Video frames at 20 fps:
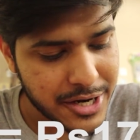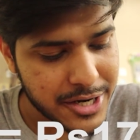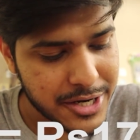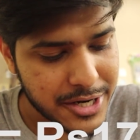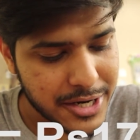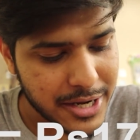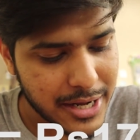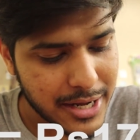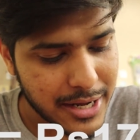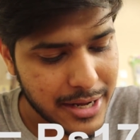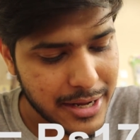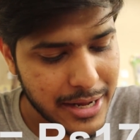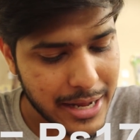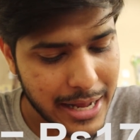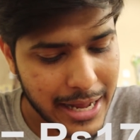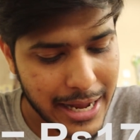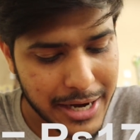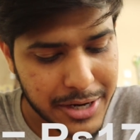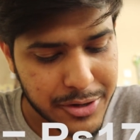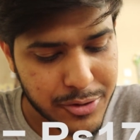रिंगेट का
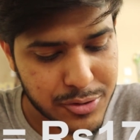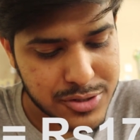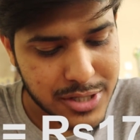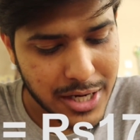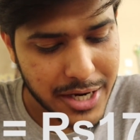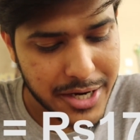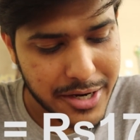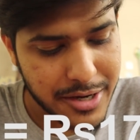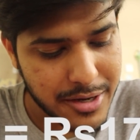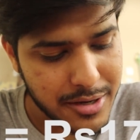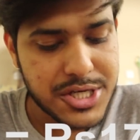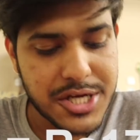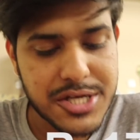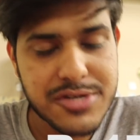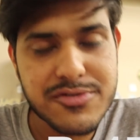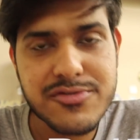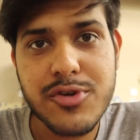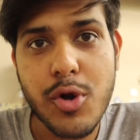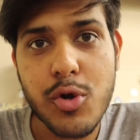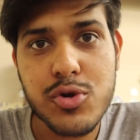है एग टोसाई
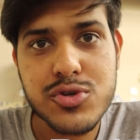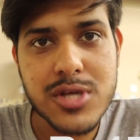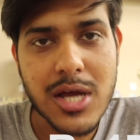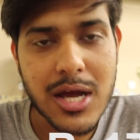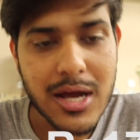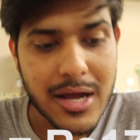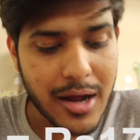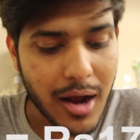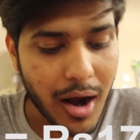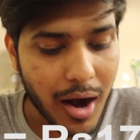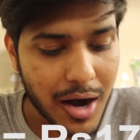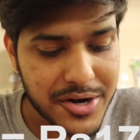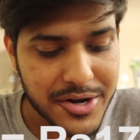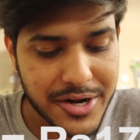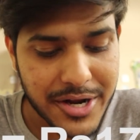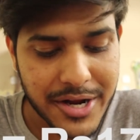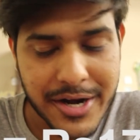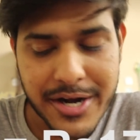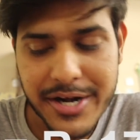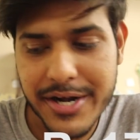चीज़ डोसा है
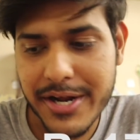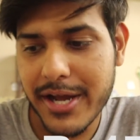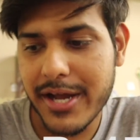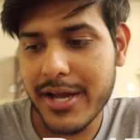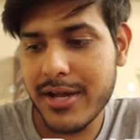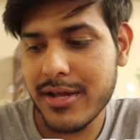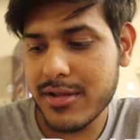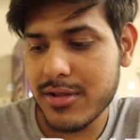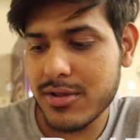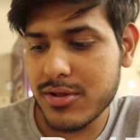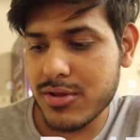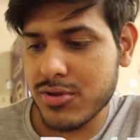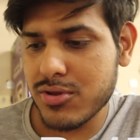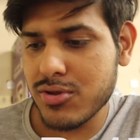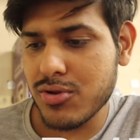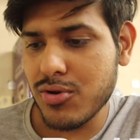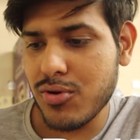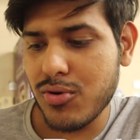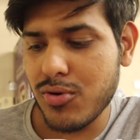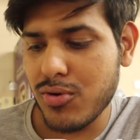आठ रिंगेट का है
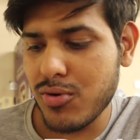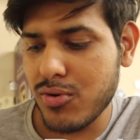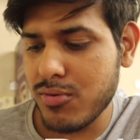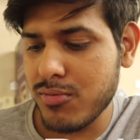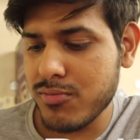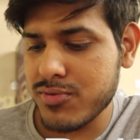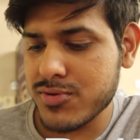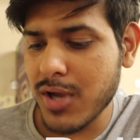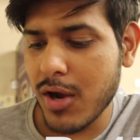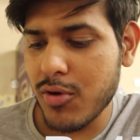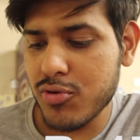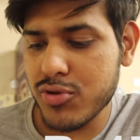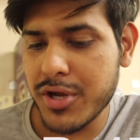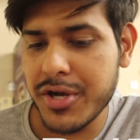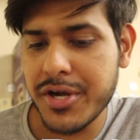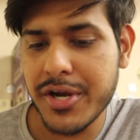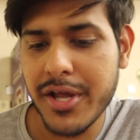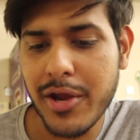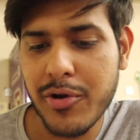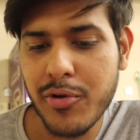तो साउथ
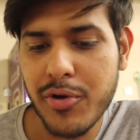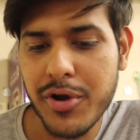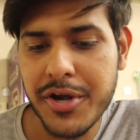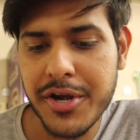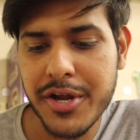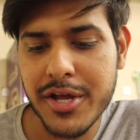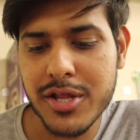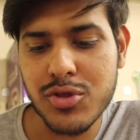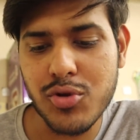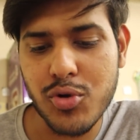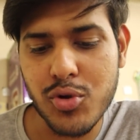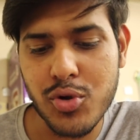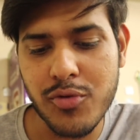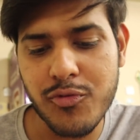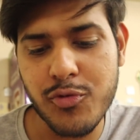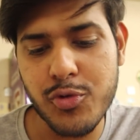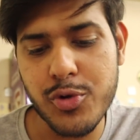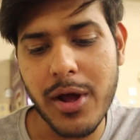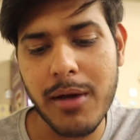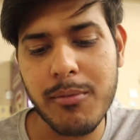इंडियन और इंडियन
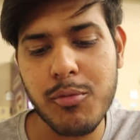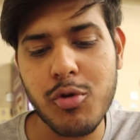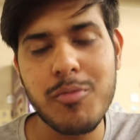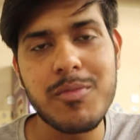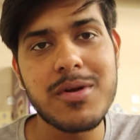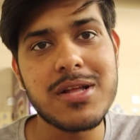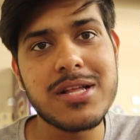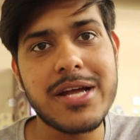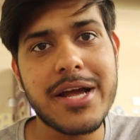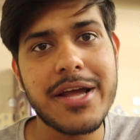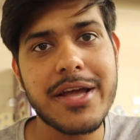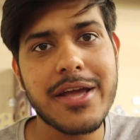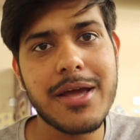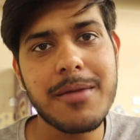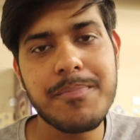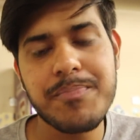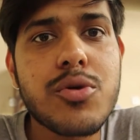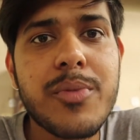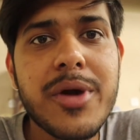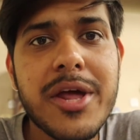दोनों फूड आपको मिल
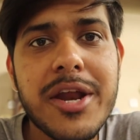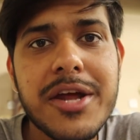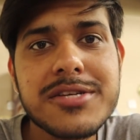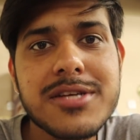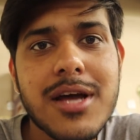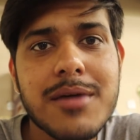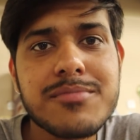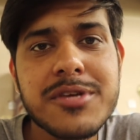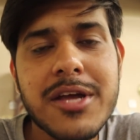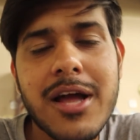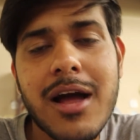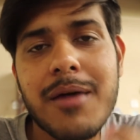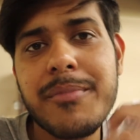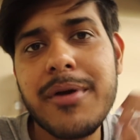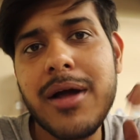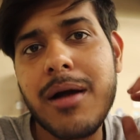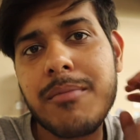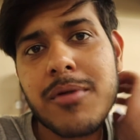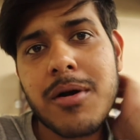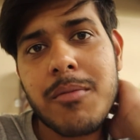जाएंगे तो मेरे हिसाब से यहाँ
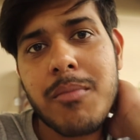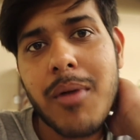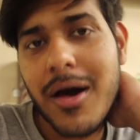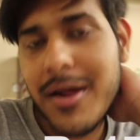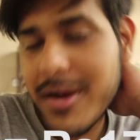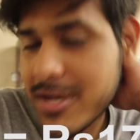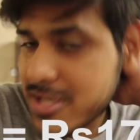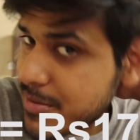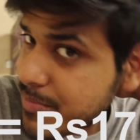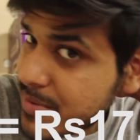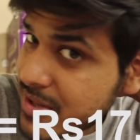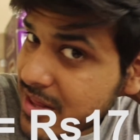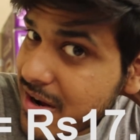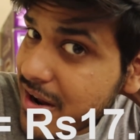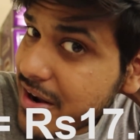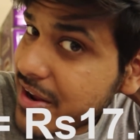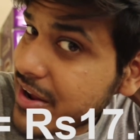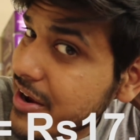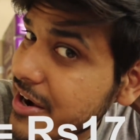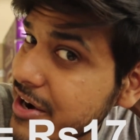पे आपका 12 से
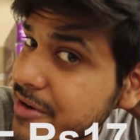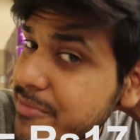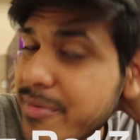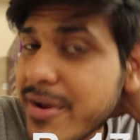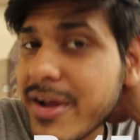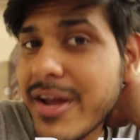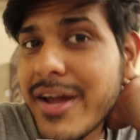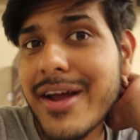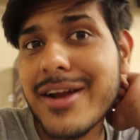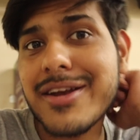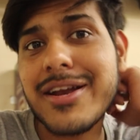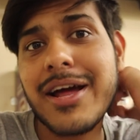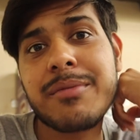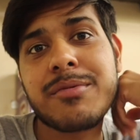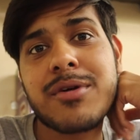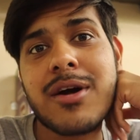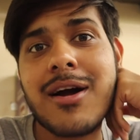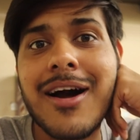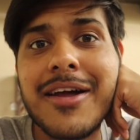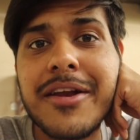15 रिंगेट में एक
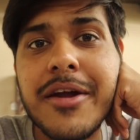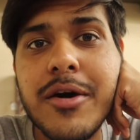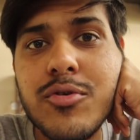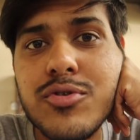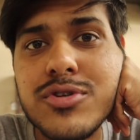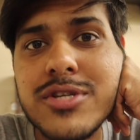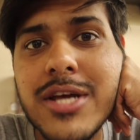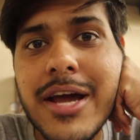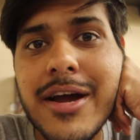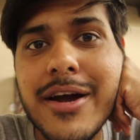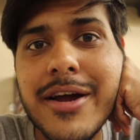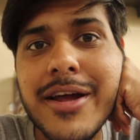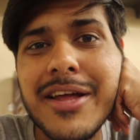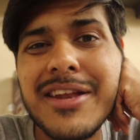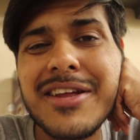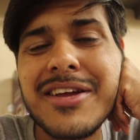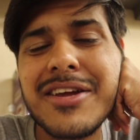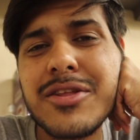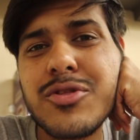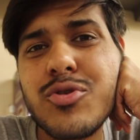टाइम का खाना हो जाएगा
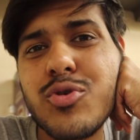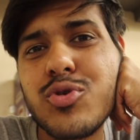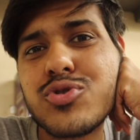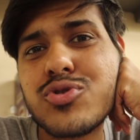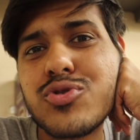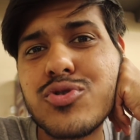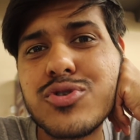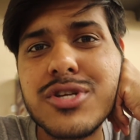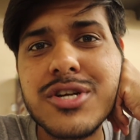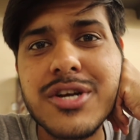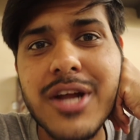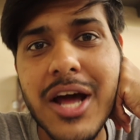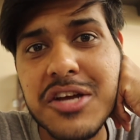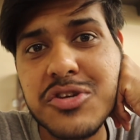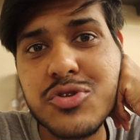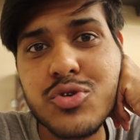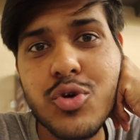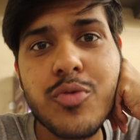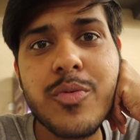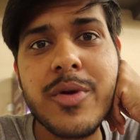यानी कि 200 से
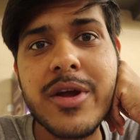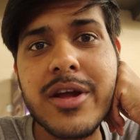ढाई सौ